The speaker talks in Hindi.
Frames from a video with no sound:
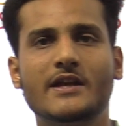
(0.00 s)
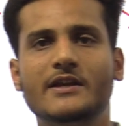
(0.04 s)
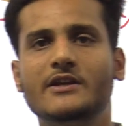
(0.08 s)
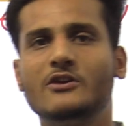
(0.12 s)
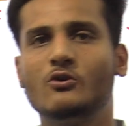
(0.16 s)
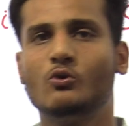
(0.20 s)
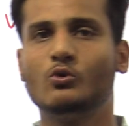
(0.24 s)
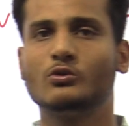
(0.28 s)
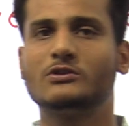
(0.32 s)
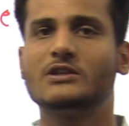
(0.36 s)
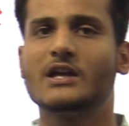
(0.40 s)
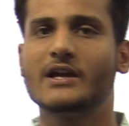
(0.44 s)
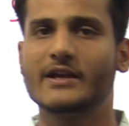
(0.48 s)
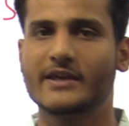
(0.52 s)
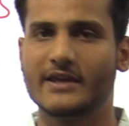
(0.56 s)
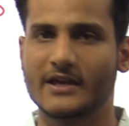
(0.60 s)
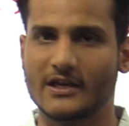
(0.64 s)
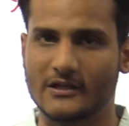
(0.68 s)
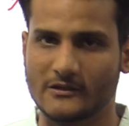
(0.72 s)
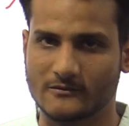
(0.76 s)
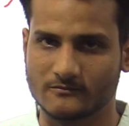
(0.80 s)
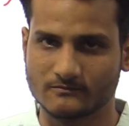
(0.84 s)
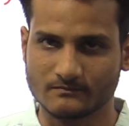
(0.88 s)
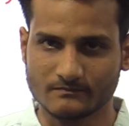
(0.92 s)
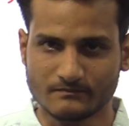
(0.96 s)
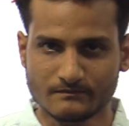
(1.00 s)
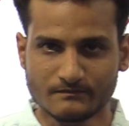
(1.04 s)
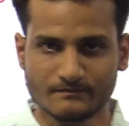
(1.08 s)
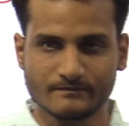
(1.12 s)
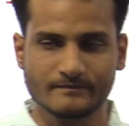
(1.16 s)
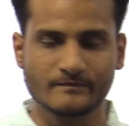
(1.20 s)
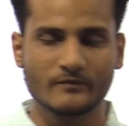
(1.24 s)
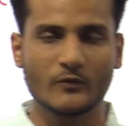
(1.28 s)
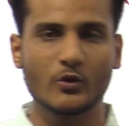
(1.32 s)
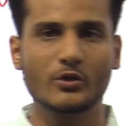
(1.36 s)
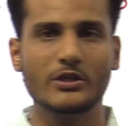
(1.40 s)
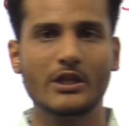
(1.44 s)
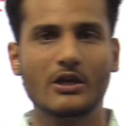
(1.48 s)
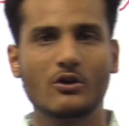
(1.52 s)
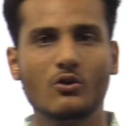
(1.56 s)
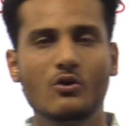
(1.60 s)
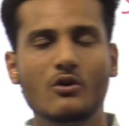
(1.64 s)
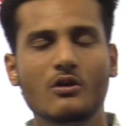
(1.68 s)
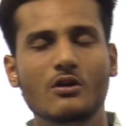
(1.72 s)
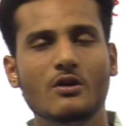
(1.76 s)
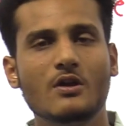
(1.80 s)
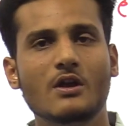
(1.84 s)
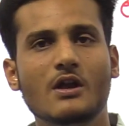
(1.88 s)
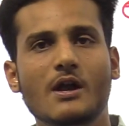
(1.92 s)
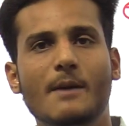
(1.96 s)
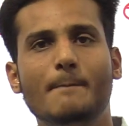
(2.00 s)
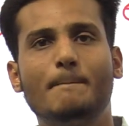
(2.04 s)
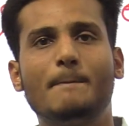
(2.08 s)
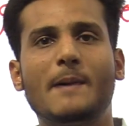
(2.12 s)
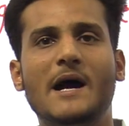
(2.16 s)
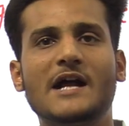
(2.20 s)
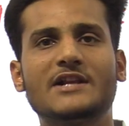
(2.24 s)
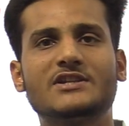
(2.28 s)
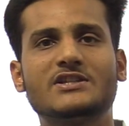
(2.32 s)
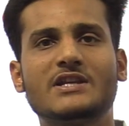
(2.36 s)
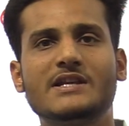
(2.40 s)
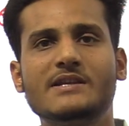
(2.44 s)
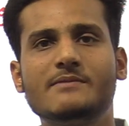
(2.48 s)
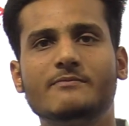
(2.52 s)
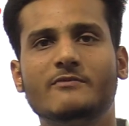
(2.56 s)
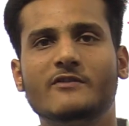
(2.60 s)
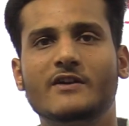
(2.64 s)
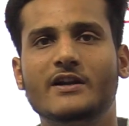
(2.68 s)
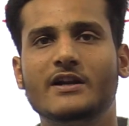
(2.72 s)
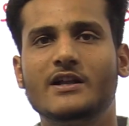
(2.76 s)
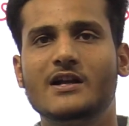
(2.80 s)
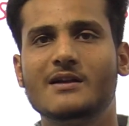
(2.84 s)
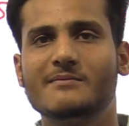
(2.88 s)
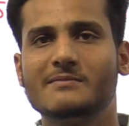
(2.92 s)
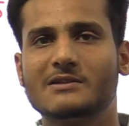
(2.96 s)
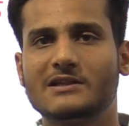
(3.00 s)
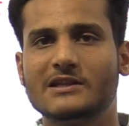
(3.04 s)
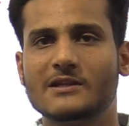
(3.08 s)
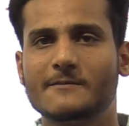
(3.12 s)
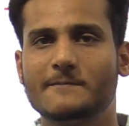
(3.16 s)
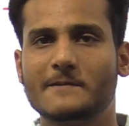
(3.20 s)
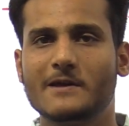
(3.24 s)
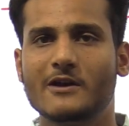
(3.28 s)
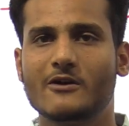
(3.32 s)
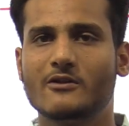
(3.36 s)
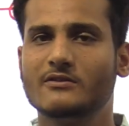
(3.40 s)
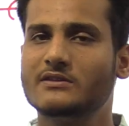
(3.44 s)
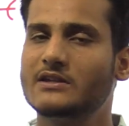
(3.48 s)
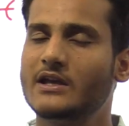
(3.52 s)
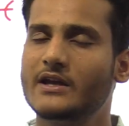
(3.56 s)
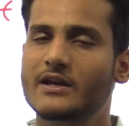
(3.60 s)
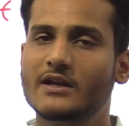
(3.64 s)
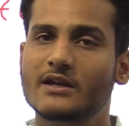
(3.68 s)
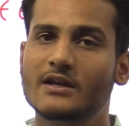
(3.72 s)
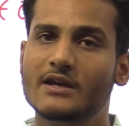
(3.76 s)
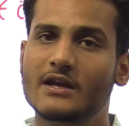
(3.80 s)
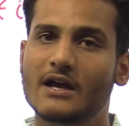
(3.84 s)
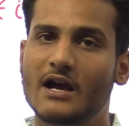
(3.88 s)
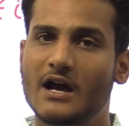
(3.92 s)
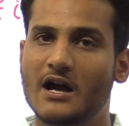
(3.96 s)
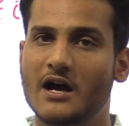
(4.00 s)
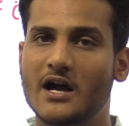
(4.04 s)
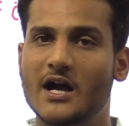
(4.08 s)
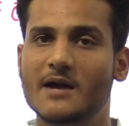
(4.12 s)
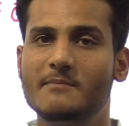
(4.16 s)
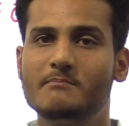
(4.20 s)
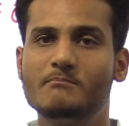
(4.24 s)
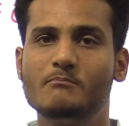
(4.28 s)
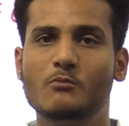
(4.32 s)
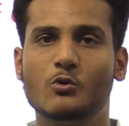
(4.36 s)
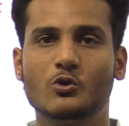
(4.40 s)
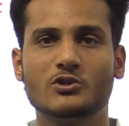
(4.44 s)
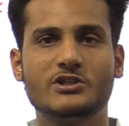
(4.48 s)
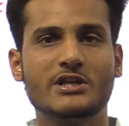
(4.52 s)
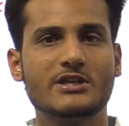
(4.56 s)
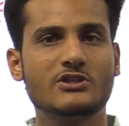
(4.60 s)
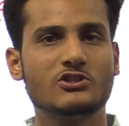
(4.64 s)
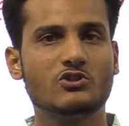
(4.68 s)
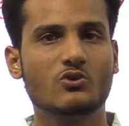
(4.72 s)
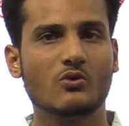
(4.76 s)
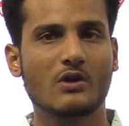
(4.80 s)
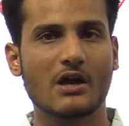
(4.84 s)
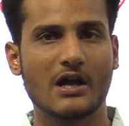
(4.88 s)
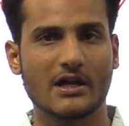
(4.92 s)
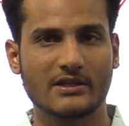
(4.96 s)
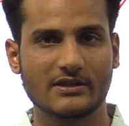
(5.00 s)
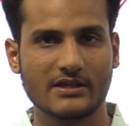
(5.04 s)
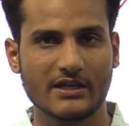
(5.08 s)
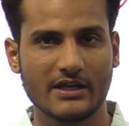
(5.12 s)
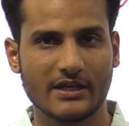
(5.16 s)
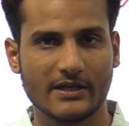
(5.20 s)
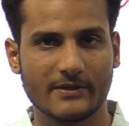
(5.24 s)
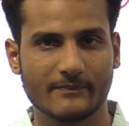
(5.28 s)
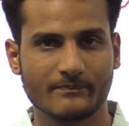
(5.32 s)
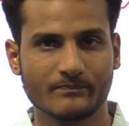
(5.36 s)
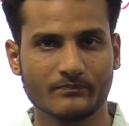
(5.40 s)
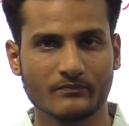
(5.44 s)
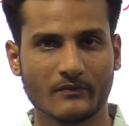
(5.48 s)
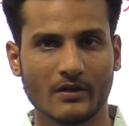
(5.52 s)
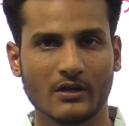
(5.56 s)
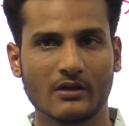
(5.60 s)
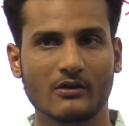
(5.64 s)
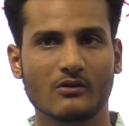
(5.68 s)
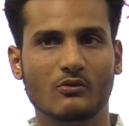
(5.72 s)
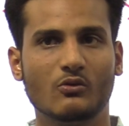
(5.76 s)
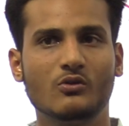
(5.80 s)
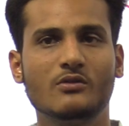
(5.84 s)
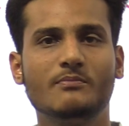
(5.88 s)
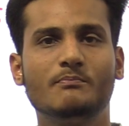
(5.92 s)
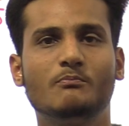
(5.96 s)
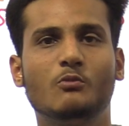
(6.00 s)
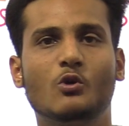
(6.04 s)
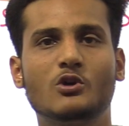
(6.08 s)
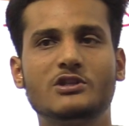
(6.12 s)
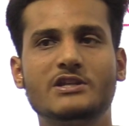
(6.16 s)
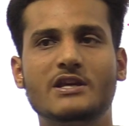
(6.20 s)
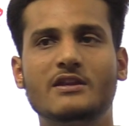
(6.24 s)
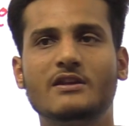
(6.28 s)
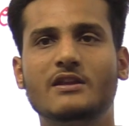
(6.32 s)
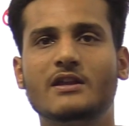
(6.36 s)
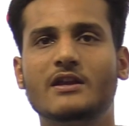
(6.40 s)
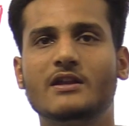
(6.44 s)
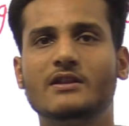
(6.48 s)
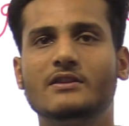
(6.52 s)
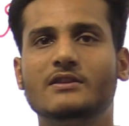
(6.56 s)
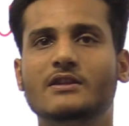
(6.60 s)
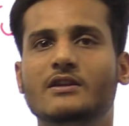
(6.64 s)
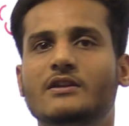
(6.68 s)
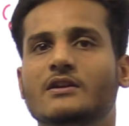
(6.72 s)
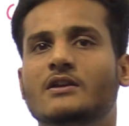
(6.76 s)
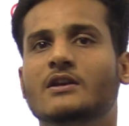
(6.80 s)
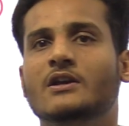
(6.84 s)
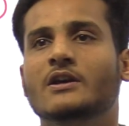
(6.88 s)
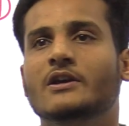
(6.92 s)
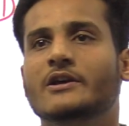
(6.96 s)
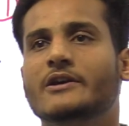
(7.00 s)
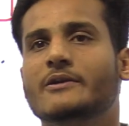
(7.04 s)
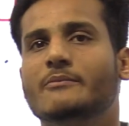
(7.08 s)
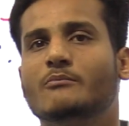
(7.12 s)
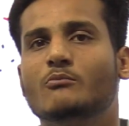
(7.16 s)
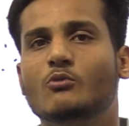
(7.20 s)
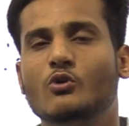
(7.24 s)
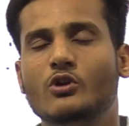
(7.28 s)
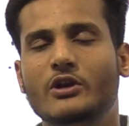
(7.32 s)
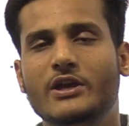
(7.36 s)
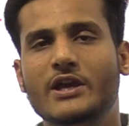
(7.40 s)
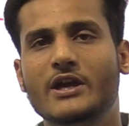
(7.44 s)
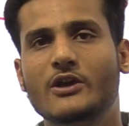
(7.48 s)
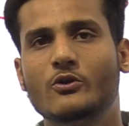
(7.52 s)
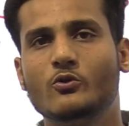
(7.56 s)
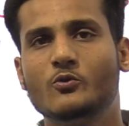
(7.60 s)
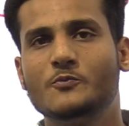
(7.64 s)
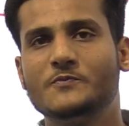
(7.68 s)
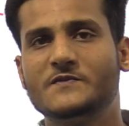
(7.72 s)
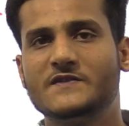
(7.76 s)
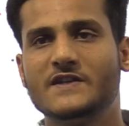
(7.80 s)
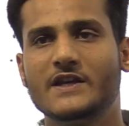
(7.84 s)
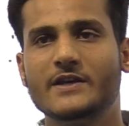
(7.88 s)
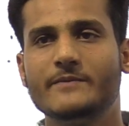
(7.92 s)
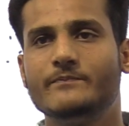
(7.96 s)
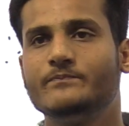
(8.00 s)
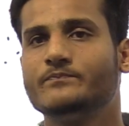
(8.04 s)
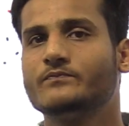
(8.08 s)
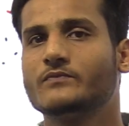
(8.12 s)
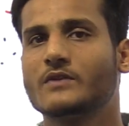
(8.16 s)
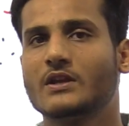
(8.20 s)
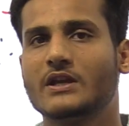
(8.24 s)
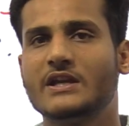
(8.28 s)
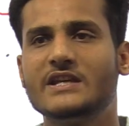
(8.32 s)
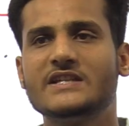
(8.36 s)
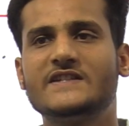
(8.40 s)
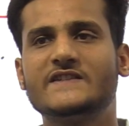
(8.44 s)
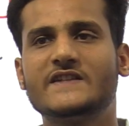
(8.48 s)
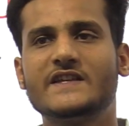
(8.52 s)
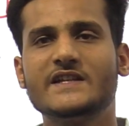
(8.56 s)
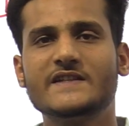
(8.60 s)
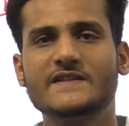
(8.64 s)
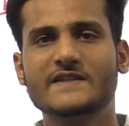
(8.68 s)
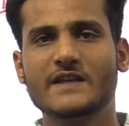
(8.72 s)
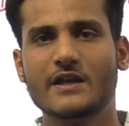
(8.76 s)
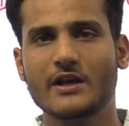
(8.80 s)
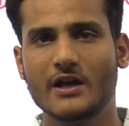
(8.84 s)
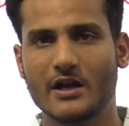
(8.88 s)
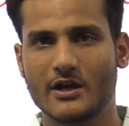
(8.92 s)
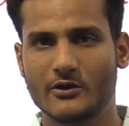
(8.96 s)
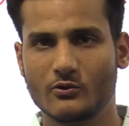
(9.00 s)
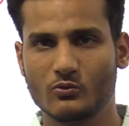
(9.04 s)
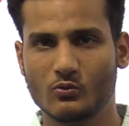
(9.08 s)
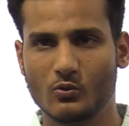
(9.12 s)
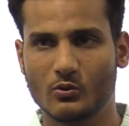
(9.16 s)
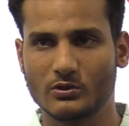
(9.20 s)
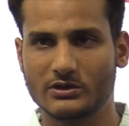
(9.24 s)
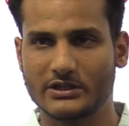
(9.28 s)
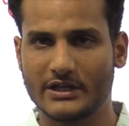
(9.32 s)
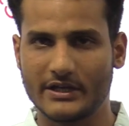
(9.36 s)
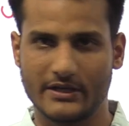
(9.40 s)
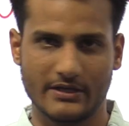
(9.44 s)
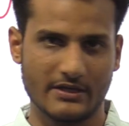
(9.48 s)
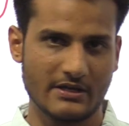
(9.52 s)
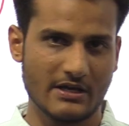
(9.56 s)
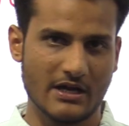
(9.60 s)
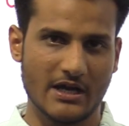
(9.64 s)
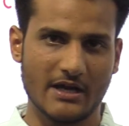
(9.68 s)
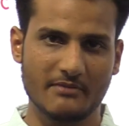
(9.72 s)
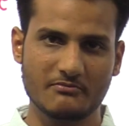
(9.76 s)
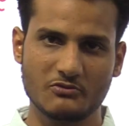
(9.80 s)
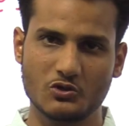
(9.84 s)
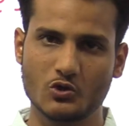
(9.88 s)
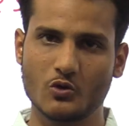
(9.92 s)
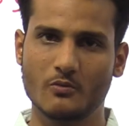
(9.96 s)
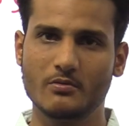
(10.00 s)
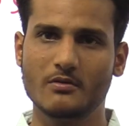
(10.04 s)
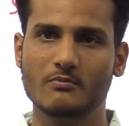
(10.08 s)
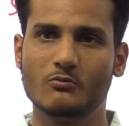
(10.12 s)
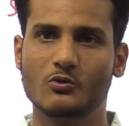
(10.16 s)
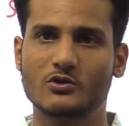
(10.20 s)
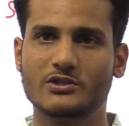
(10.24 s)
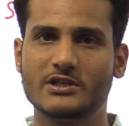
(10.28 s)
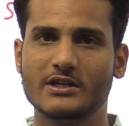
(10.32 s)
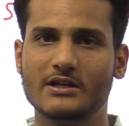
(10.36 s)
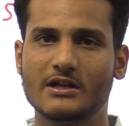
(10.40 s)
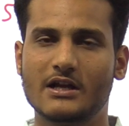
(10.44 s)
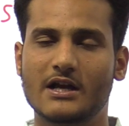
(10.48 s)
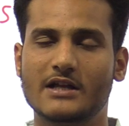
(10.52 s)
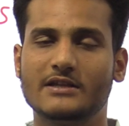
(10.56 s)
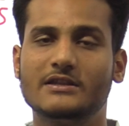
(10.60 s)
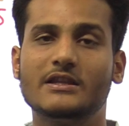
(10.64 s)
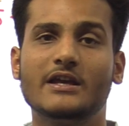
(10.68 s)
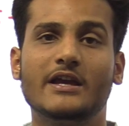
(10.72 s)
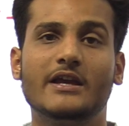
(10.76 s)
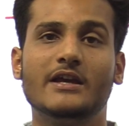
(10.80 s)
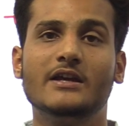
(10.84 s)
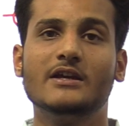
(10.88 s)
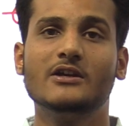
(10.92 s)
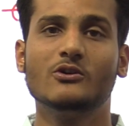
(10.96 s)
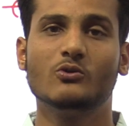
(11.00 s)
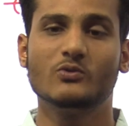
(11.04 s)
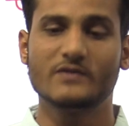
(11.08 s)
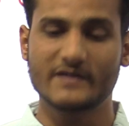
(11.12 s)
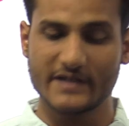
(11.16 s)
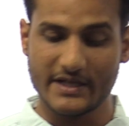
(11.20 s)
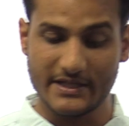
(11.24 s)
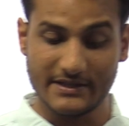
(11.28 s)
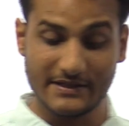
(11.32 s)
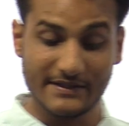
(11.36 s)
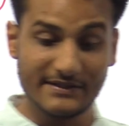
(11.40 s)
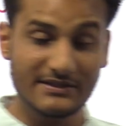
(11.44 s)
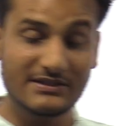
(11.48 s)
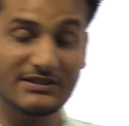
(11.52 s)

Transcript: यानी होता क्या है तो देखो पाचन वर्ड का मतलब क्या होता है हम भोजन जो खाते हैं उन भोजन के अंदर मुख्य रूप से किस किस के अणु होते हैं हम जो भी भोजन खाते हैं उसके अंदर